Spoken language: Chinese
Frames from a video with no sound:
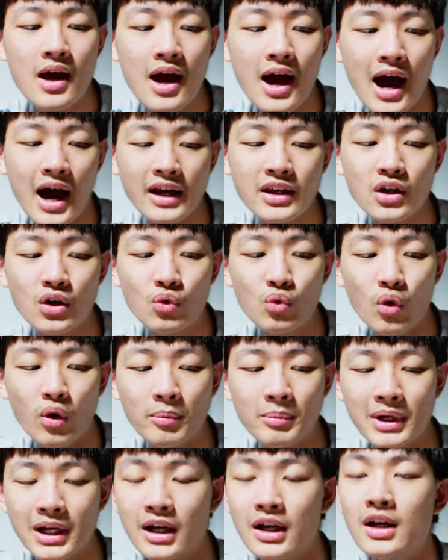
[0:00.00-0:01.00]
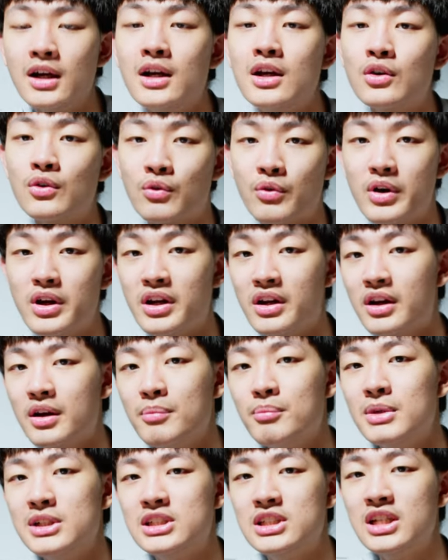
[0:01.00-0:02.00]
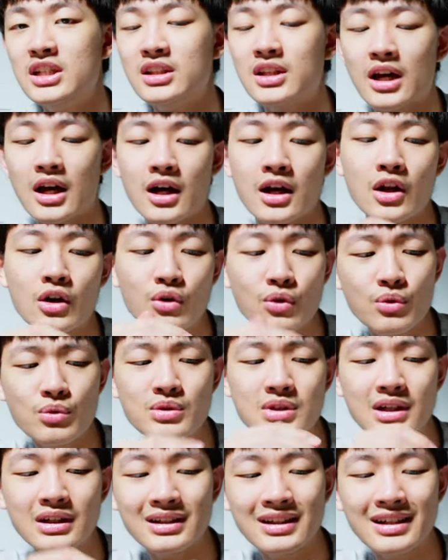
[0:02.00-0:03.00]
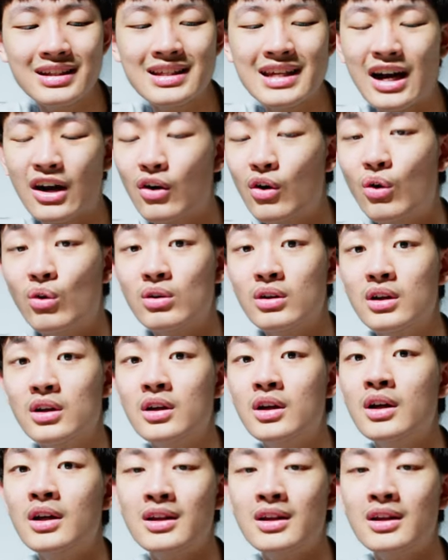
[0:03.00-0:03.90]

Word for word: 还有我们的 Green 跟 Magenta 绿色跟洋红的。